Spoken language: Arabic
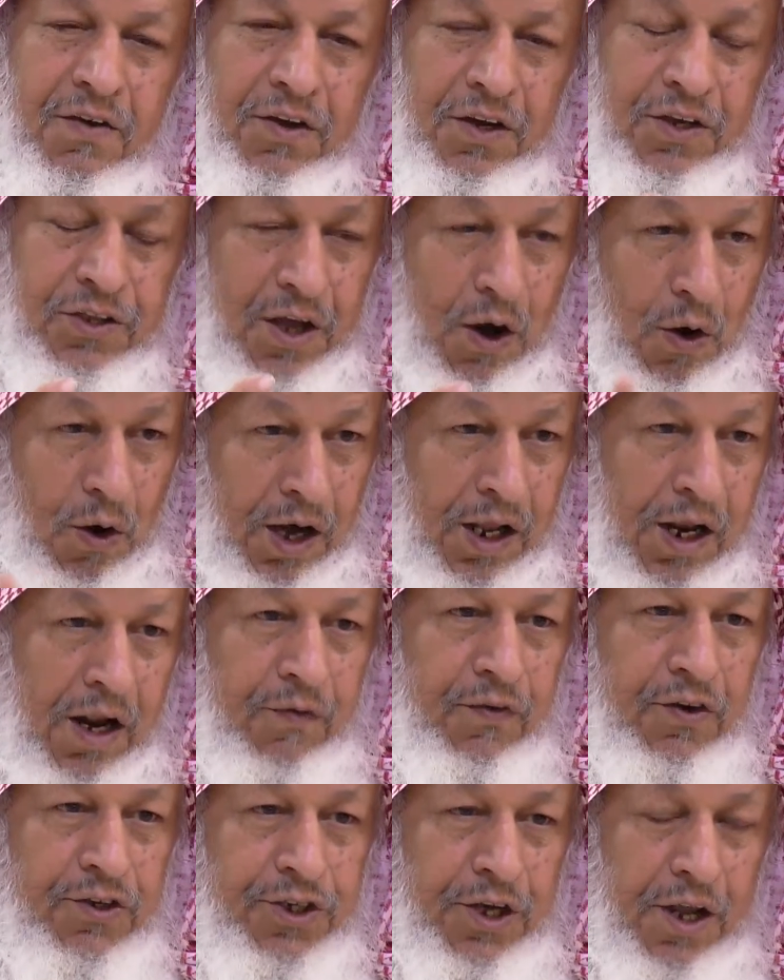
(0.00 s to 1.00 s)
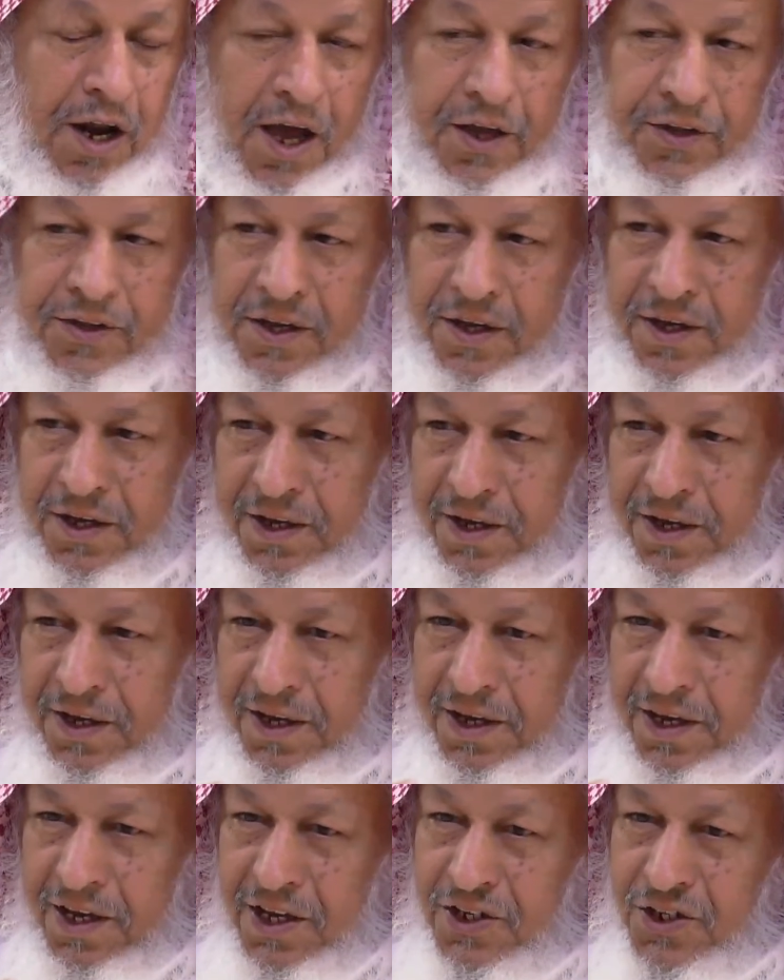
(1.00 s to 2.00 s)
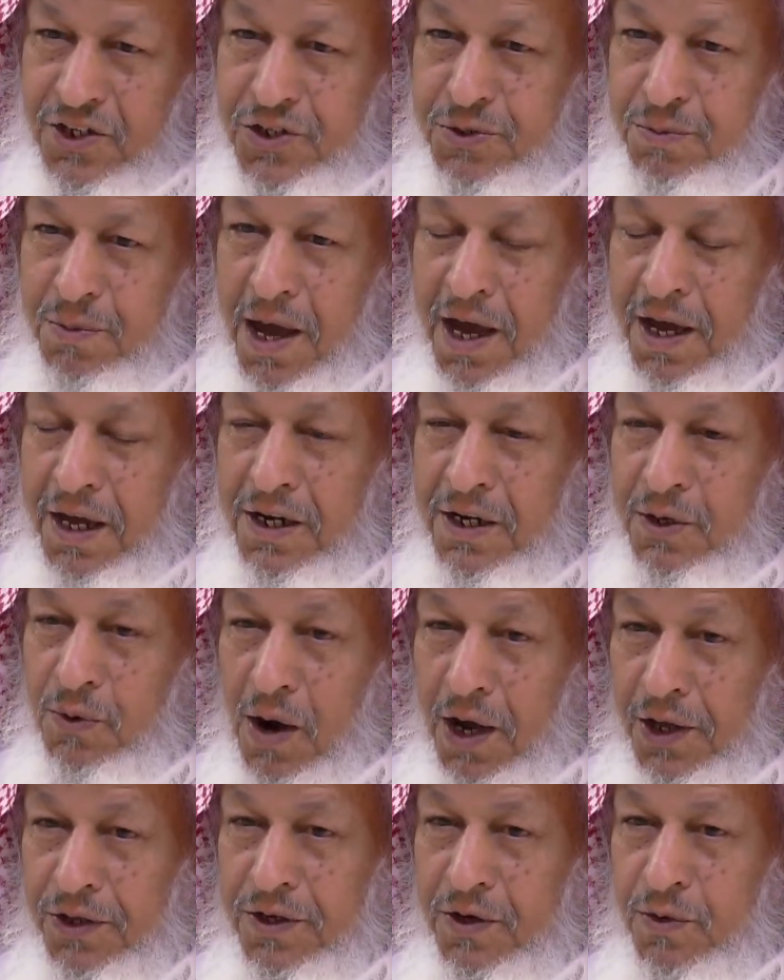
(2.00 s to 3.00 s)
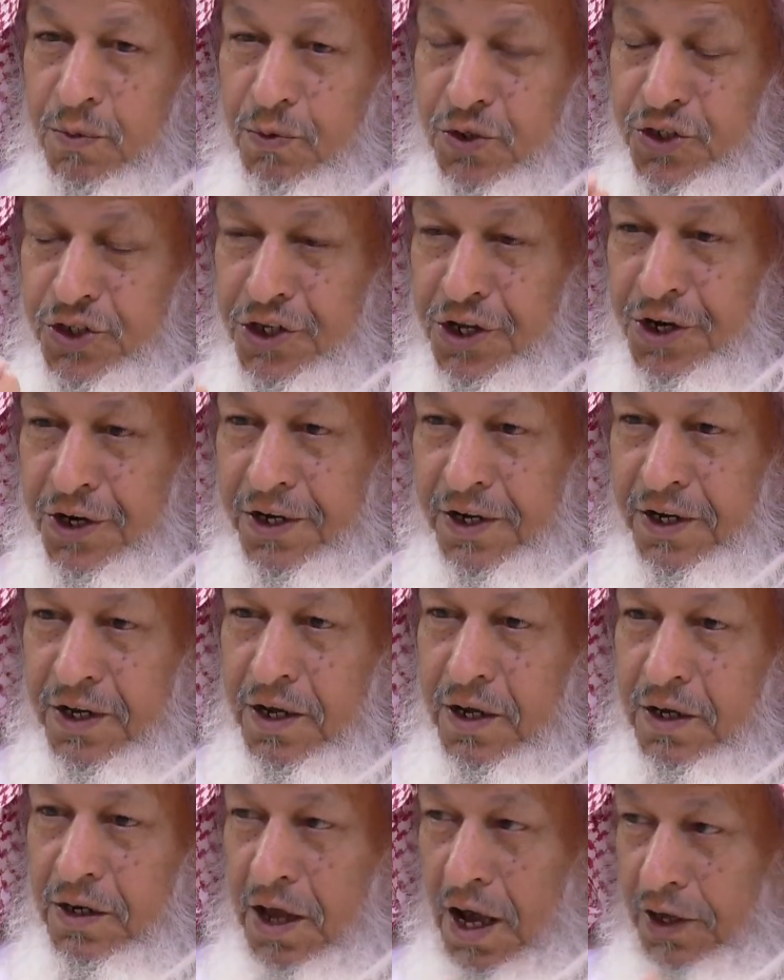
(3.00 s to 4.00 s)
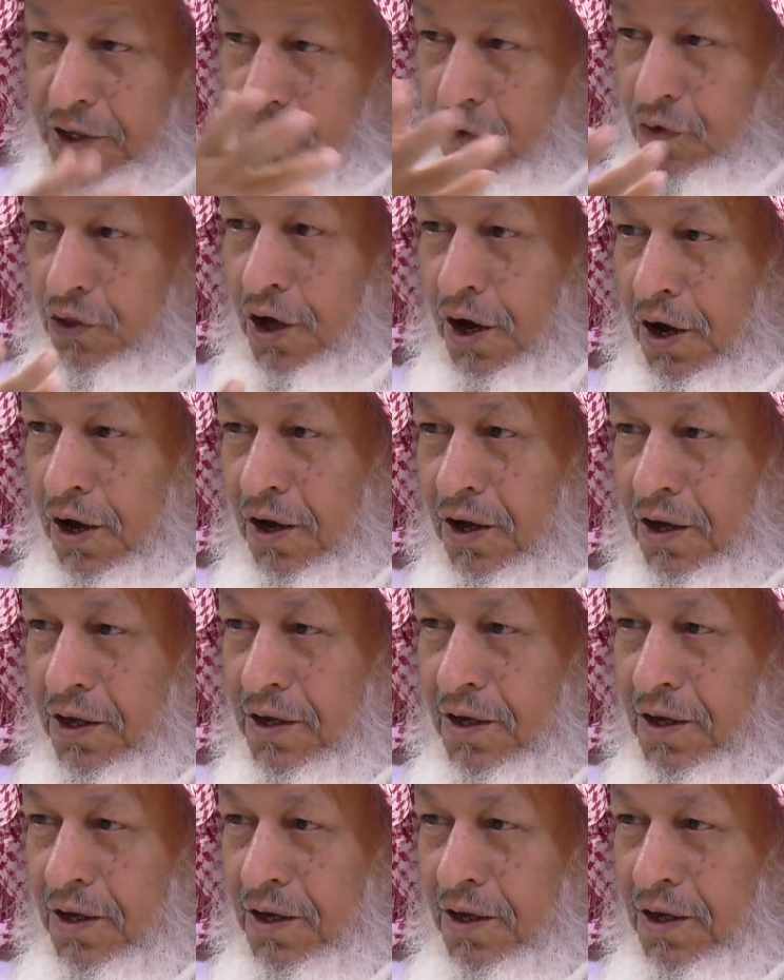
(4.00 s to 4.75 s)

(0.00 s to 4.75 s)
عنده خلل في صلاته اجلس معه لوحدك وبالسر لا تفضحه